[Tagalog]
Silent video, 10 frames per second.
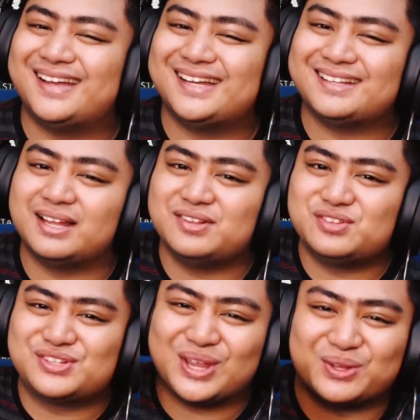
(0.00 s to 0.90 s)
At
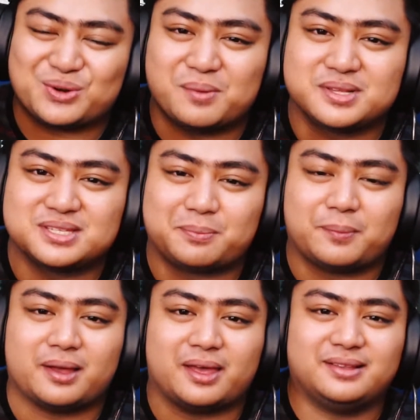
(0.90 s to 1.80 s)
nandito na naman si
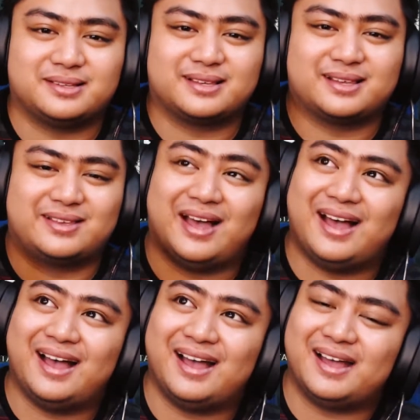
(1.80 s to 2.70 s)
Papa Ken,
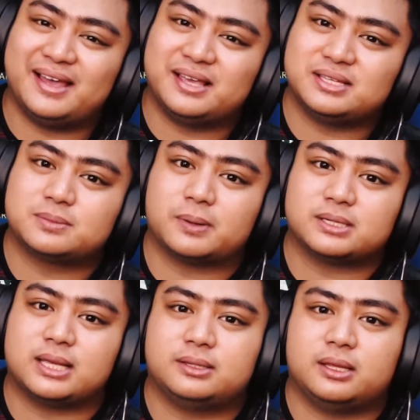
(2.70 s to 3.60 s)
guys! Para
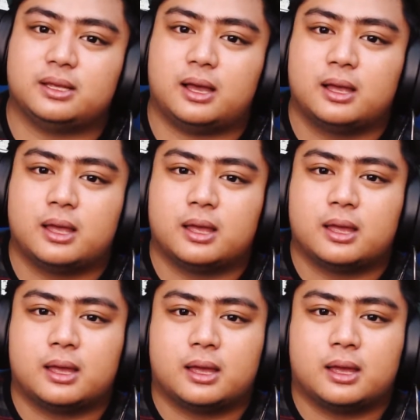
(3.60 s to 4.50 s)
sa ating
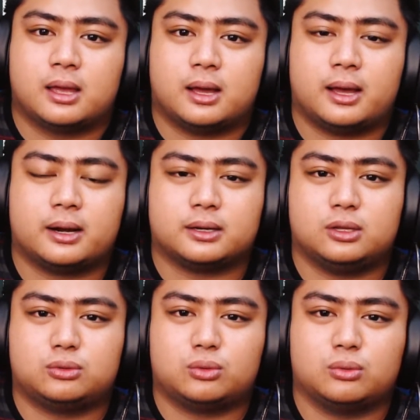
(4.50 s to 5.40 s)

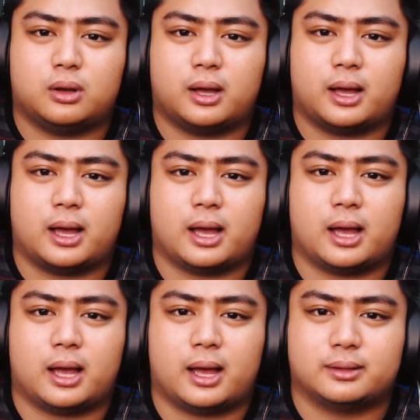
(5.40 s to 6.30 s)
RE2
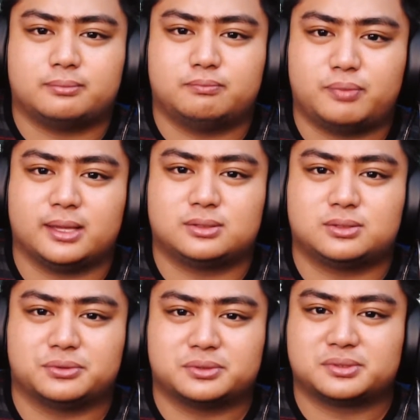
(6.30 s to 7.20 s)

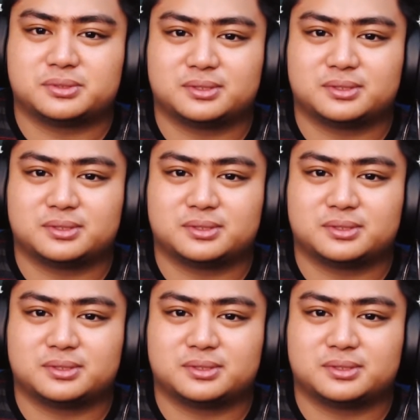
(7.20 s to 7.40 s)
Adventures.